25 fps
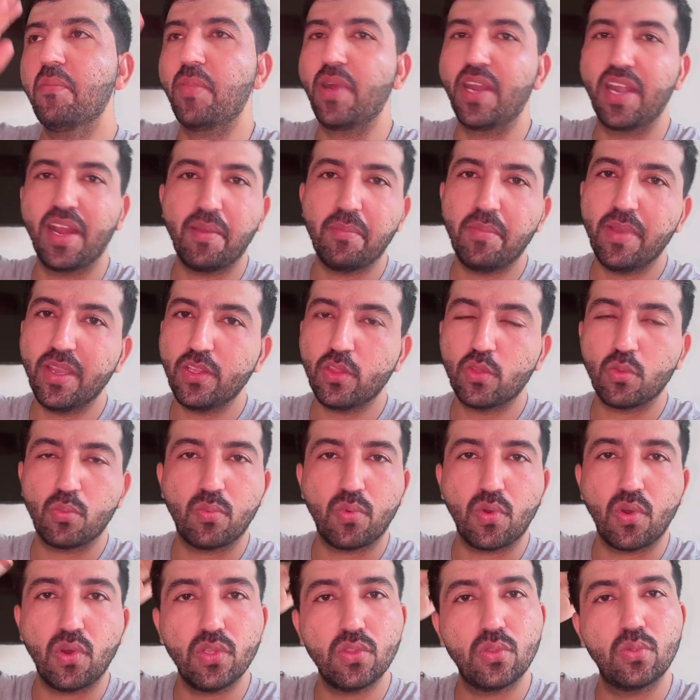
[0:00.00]
बड़ा भाई तो
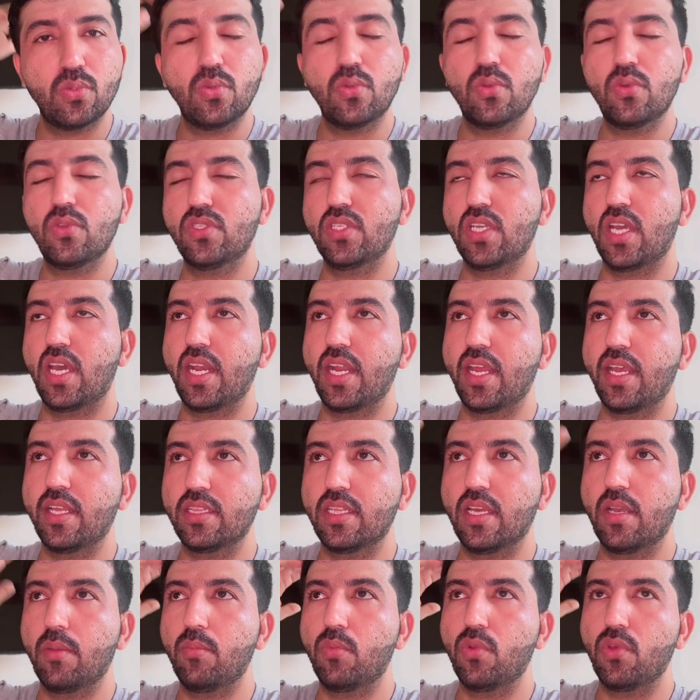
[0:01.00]
बहुत दूर जा
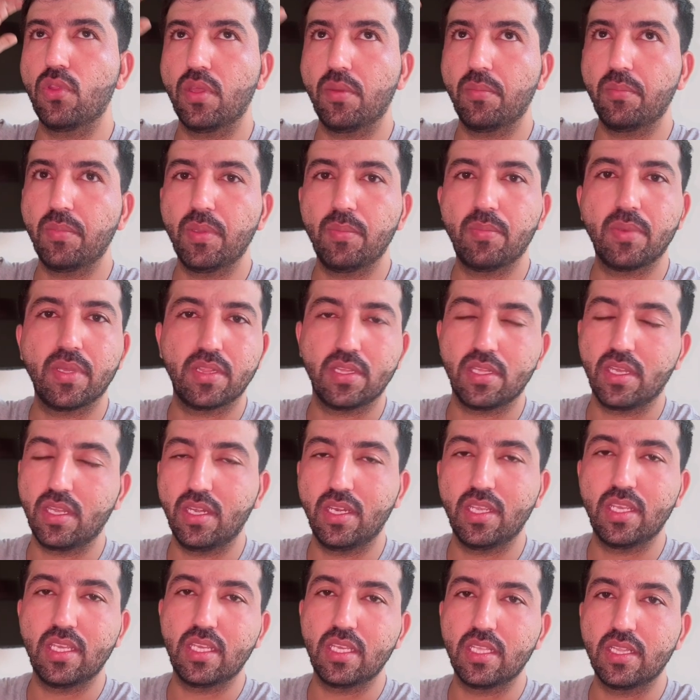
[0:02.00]
रहा था बहुत अब भी पता
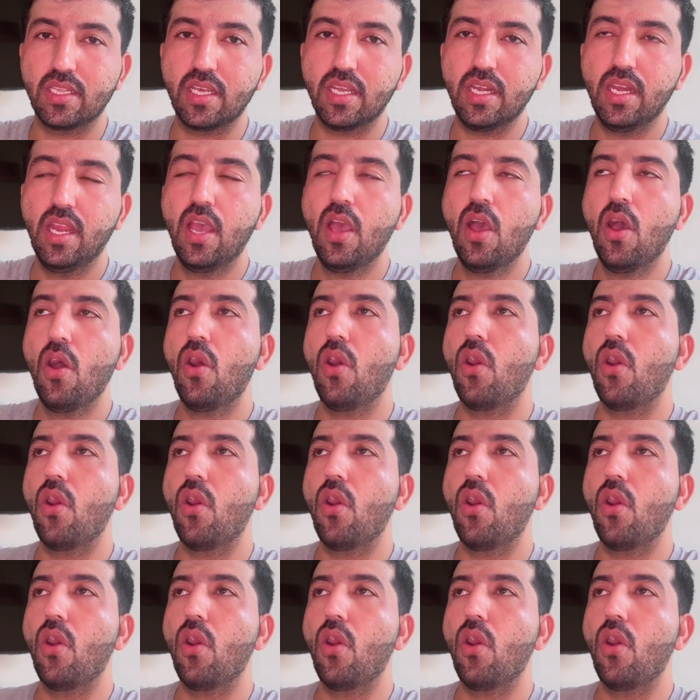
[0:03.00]
नहीं किधर